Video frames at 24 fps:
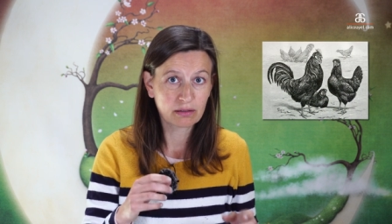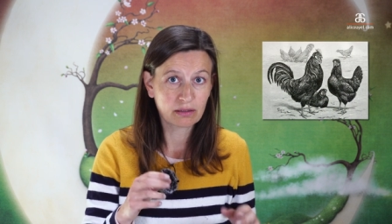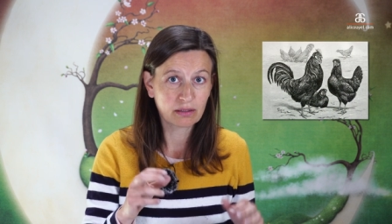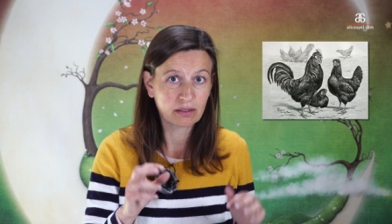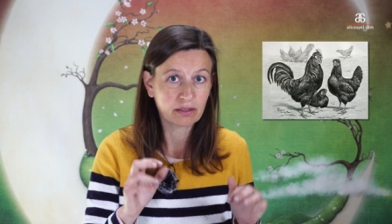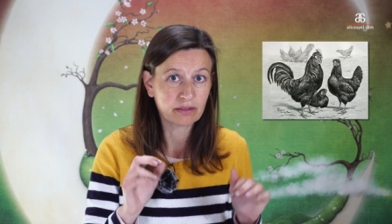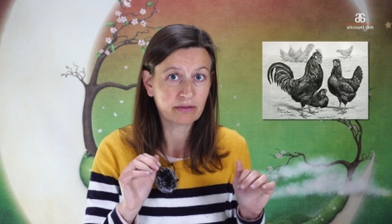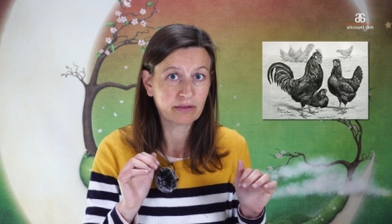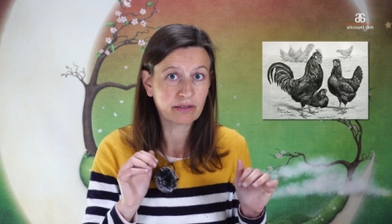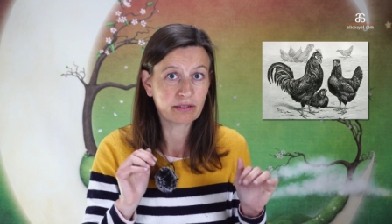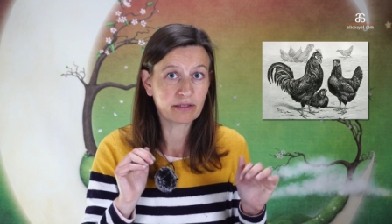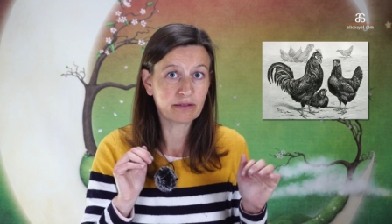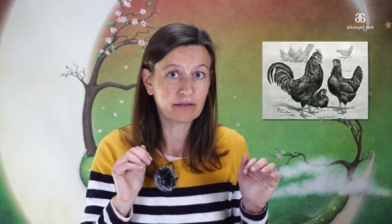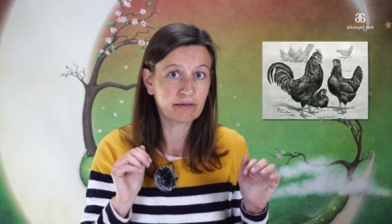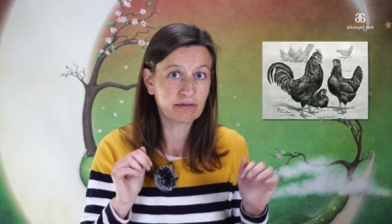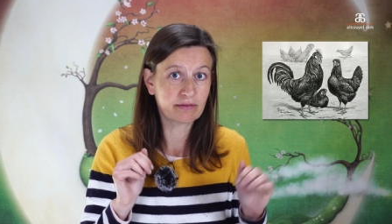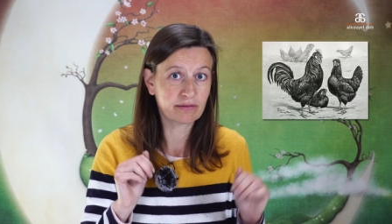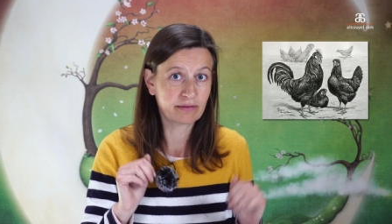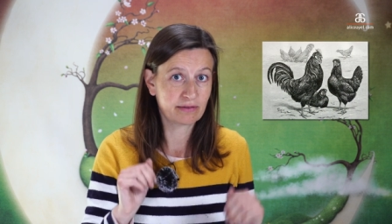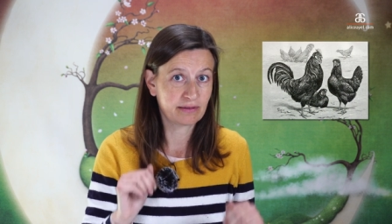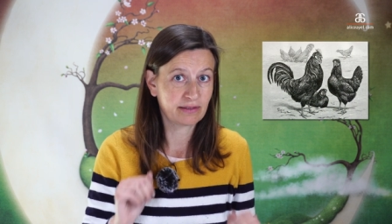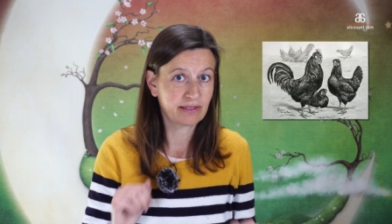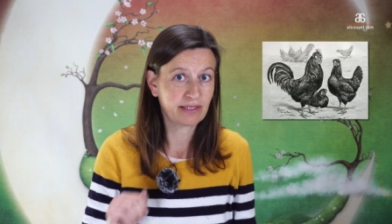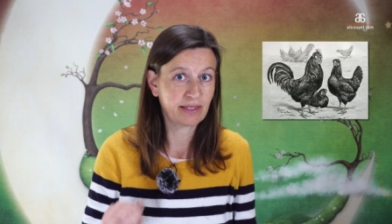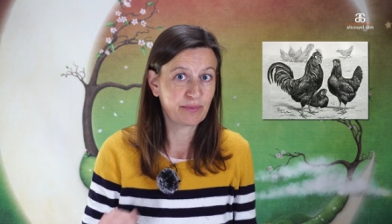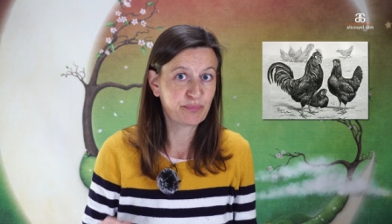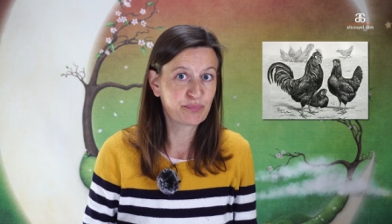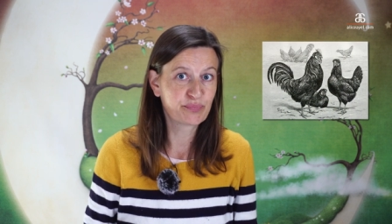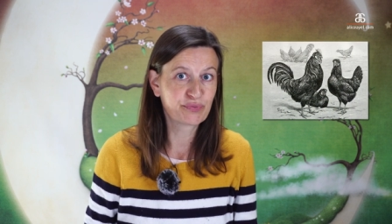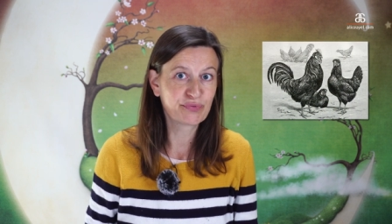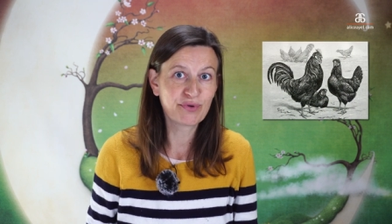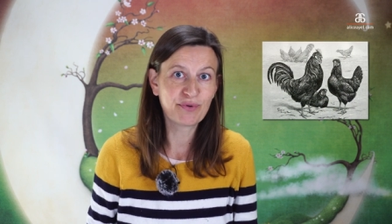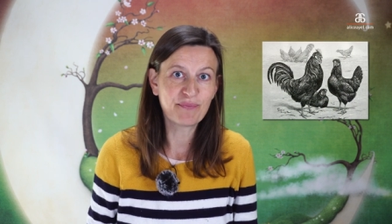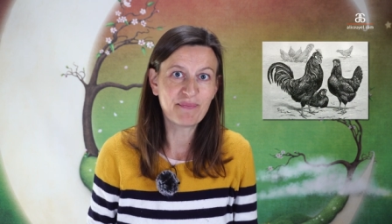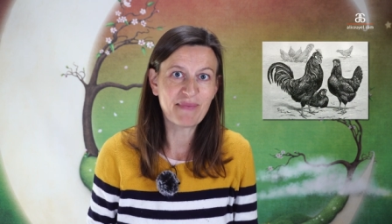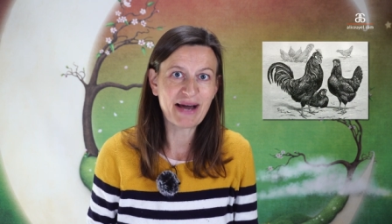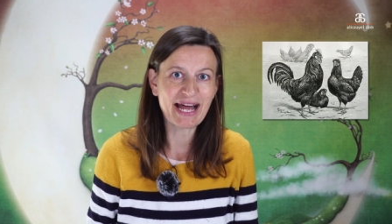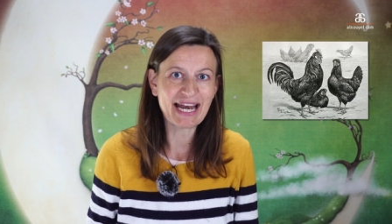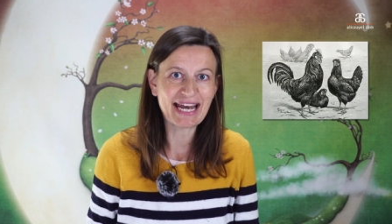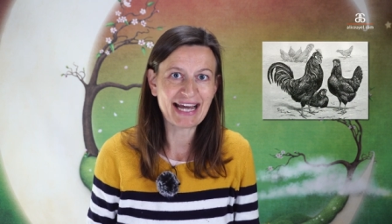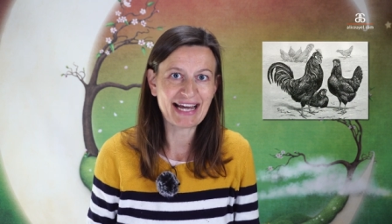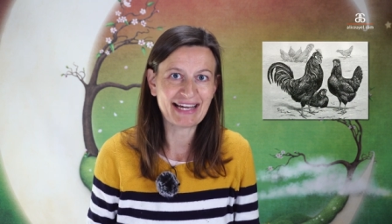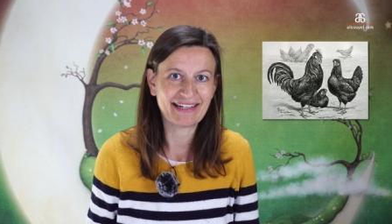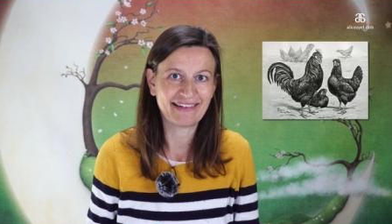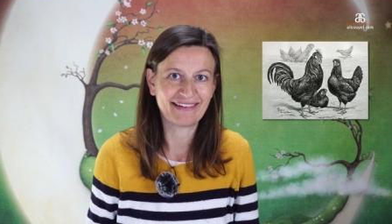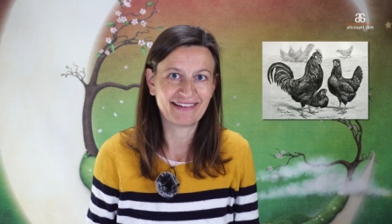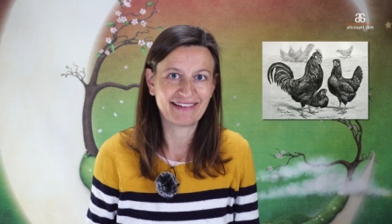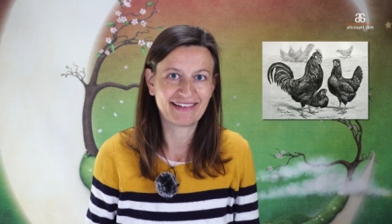cote-cote, des poules
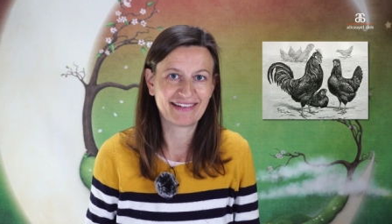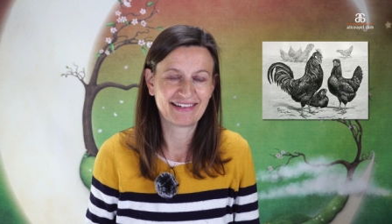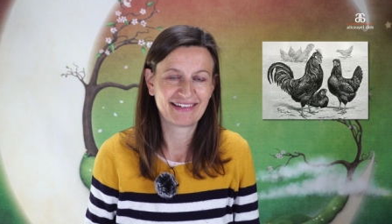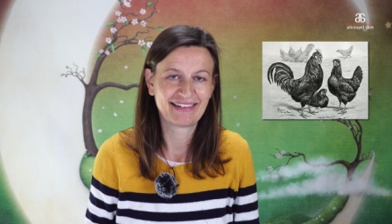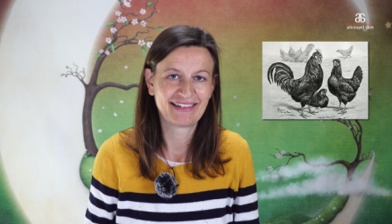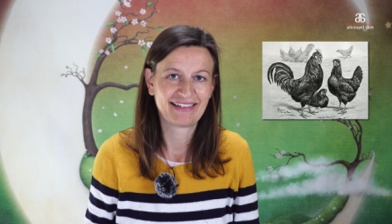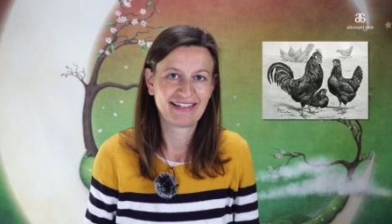malades,